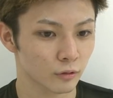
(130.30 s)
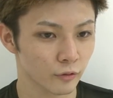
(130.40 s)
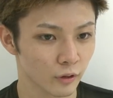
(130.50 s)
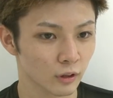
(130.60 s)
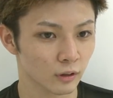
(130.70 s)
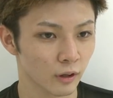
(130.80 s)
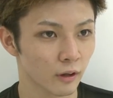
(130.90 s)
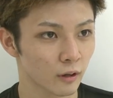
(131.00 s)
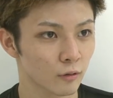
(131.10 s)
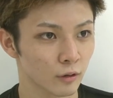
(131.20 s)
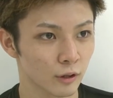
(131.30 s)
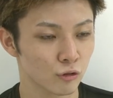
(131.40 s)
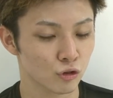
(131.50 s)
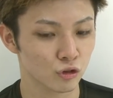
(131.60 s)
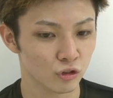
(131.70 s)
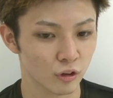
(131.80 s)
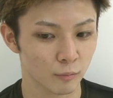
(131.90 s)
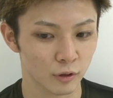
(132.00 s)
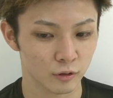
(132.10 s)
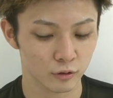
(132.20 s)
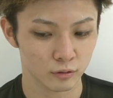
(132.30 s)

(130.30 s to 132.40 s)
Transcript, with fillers: 使って練習して。まあ